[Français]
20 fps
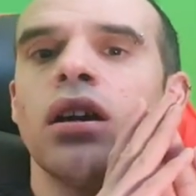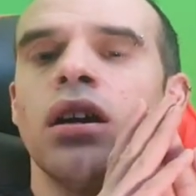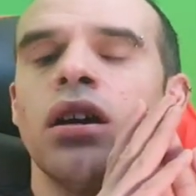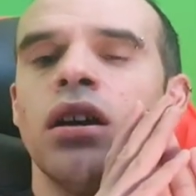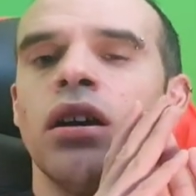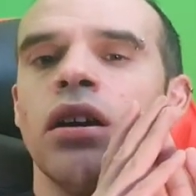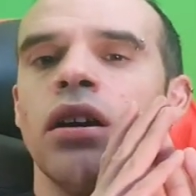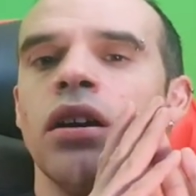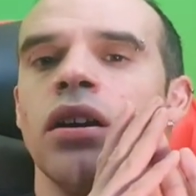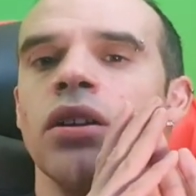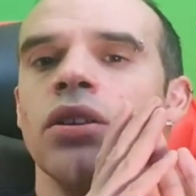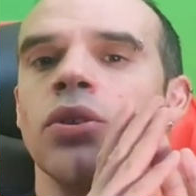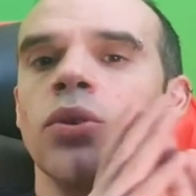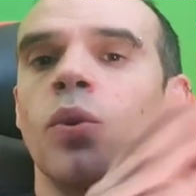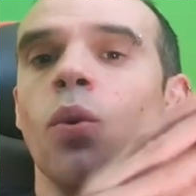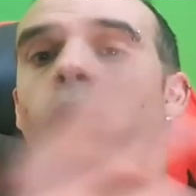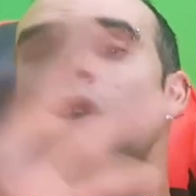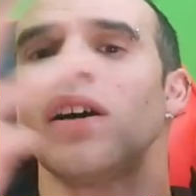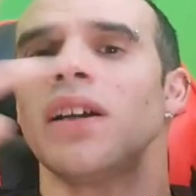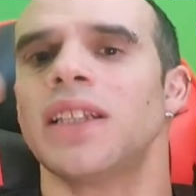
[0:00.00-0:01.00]
3 euh,
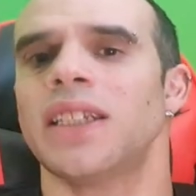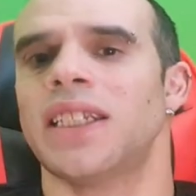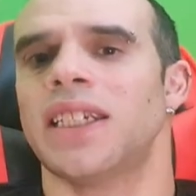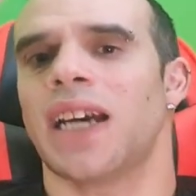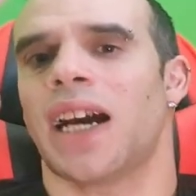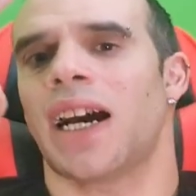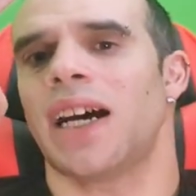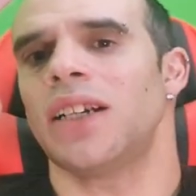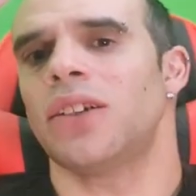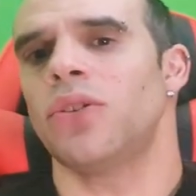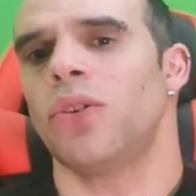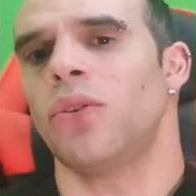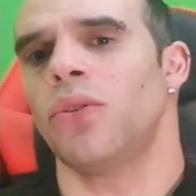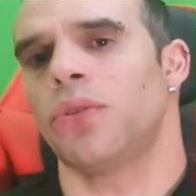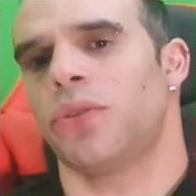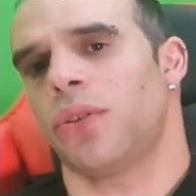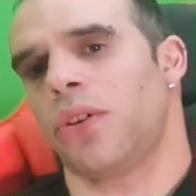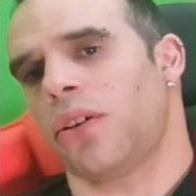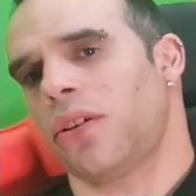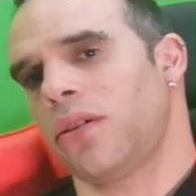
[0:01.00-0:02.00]
trois tirages au
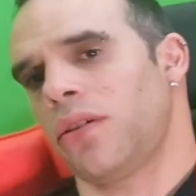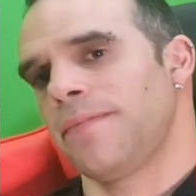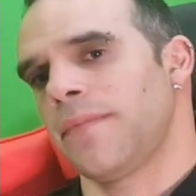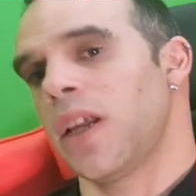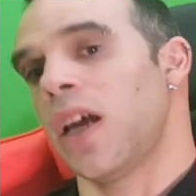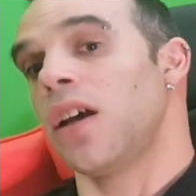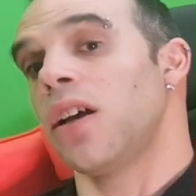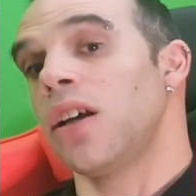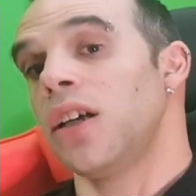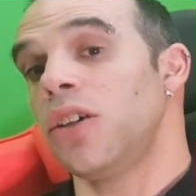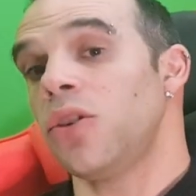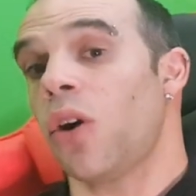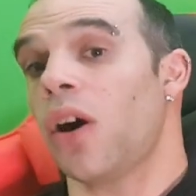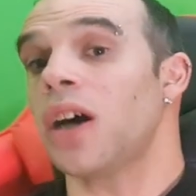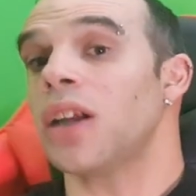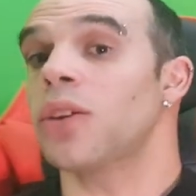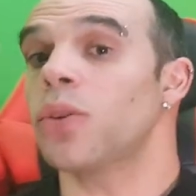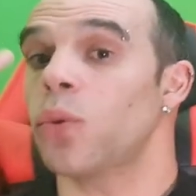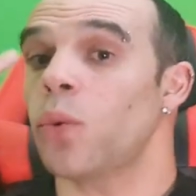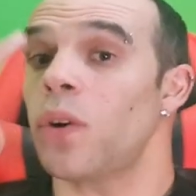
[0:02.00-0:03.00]
sort. Il y
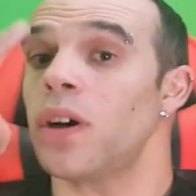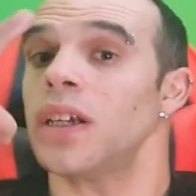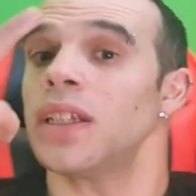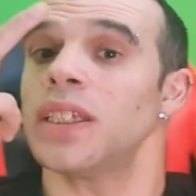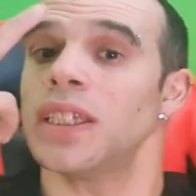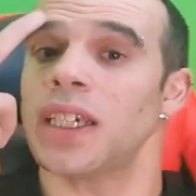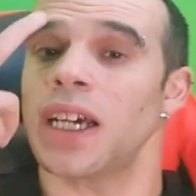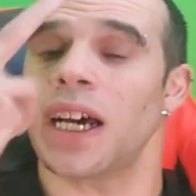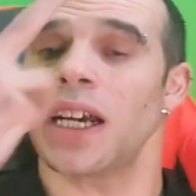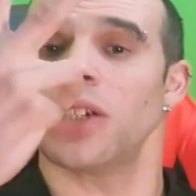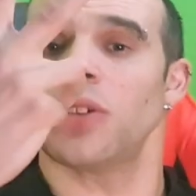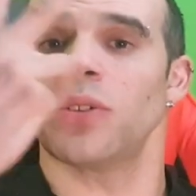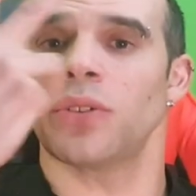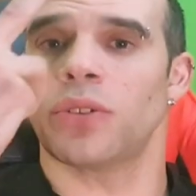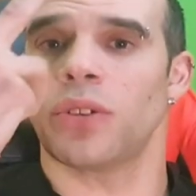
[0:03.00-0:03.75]
aura trois tirages au